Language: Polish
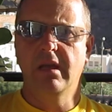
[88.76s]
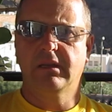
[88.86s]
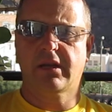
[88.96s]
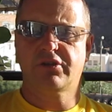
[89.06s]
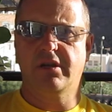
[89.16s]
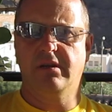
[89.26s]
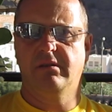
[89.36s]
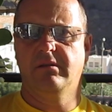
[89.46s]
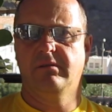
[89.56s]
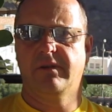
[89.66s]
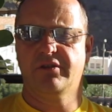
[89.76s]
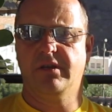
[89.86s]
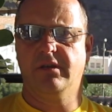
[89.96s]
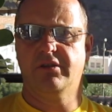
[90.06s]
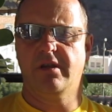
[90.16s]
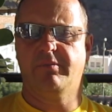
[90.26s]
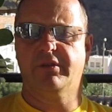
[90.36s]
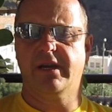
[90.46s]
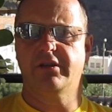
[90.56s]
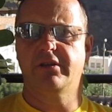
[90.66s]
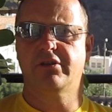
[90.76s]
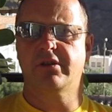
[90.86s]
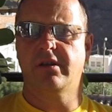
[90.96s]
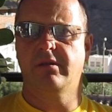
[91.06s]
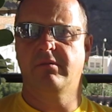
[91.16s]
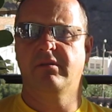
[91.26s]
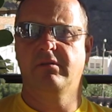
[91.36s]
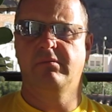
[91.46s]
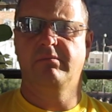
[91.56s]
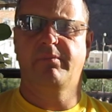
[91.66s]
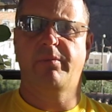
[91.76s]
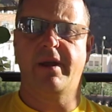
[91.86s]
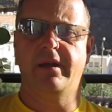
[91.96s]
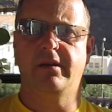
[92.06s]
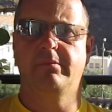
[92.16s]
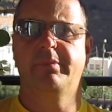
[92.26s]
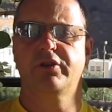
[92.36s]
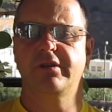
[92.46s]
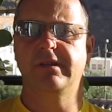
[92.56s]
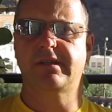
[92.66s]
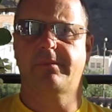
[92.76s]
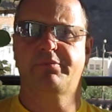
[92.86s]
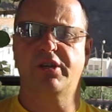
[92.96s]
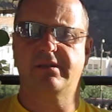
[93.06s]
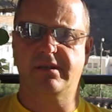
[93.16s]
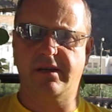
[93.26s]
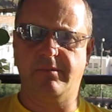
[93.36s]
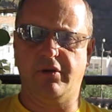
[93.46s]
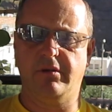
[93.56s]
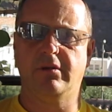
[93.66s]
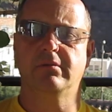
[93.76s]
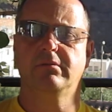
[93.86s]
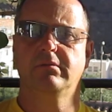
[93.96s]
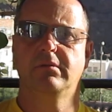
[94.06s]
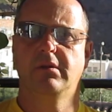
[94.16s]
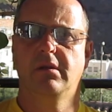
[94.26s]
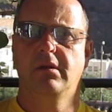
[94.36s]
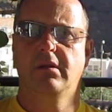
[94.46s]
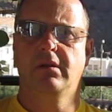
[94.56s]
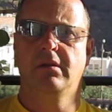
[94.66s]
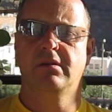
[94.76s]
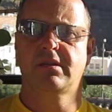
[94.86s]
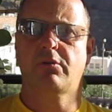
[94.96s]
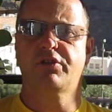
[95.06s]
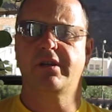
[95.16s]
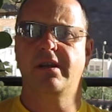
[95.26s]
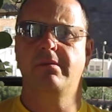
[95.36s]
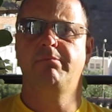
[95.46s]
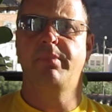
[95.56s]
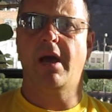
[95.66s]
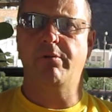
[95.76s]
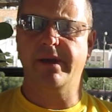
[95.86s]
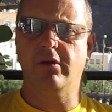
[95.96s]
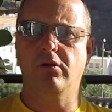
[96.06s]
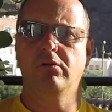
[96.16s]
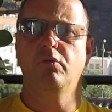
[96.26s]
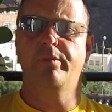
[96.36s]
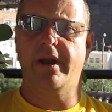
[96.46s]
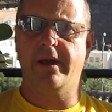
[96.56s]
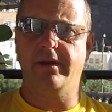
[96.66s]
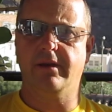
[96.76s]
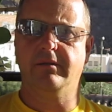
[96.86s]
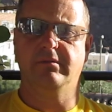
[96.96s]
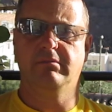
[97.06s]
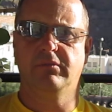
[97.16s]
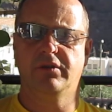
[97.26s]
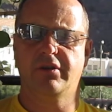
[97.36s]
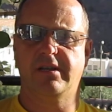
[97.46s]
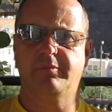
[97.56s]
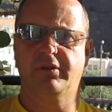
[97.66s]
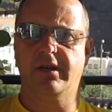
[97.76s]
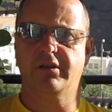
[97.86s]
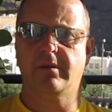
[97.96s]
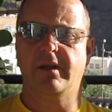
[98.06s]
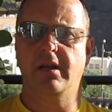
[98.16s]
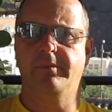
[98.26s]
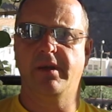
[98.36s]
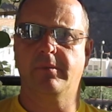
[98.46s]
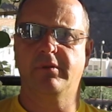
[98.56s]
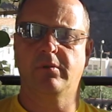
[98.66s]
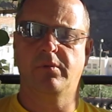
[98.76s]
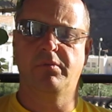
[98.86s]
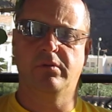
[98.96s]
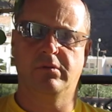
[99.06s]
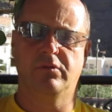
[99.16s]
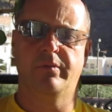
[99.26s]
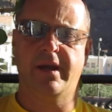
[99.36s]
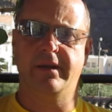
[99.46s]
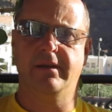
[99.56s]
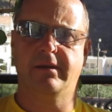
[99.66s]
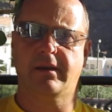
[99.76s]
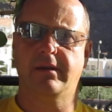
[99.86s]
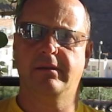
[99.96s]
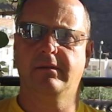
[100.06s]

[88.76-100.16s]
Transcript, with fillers: Także e, właśnie chciałem podkreślić, że pobranie prysznica przed ceremonią, założenie białego ubrania, jeszcze raz podkreślam, najlepiej jakby to by było ubranie takie